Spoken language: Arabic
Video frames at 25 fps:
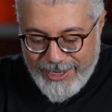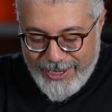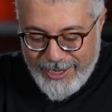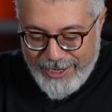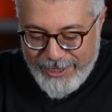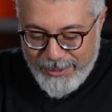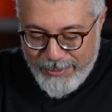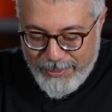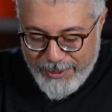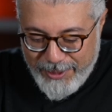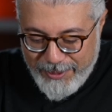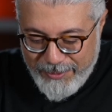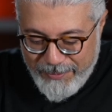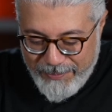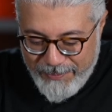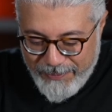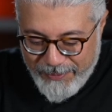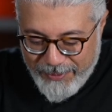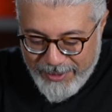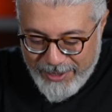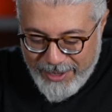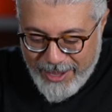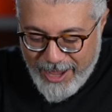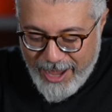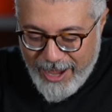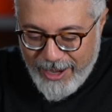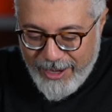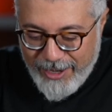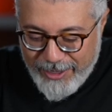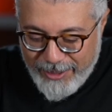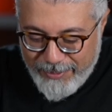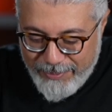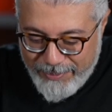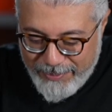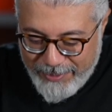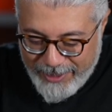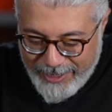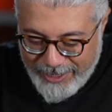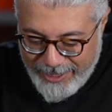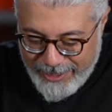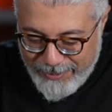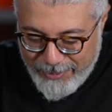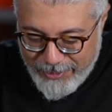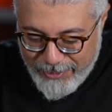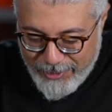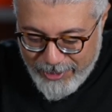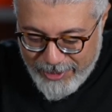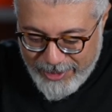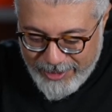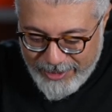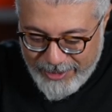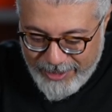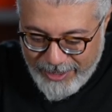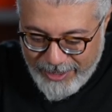علبه اغرب علبه ممكن